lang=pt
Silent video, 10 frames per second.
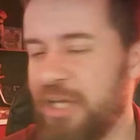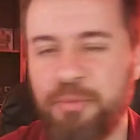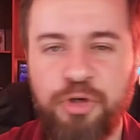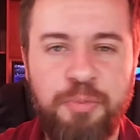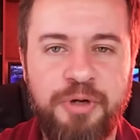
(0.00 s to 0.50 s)

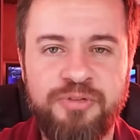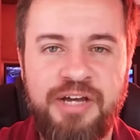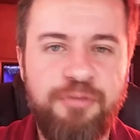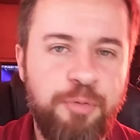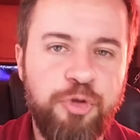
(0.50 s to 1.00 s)
lembro que eu
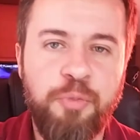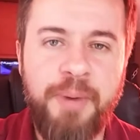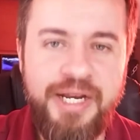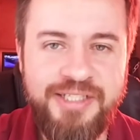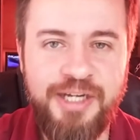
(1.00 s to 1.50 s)
perguntava porque o
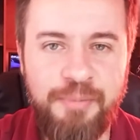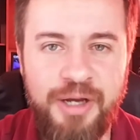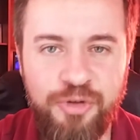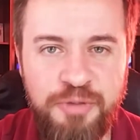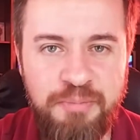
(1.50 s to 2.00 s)
pai ele
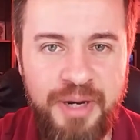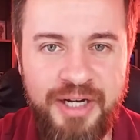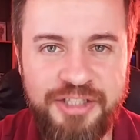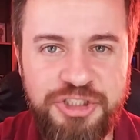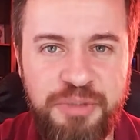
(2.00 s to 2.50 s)
trabalhou em
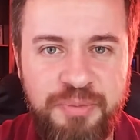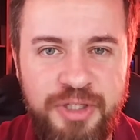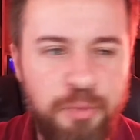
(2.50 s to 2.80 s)
banca de gibi.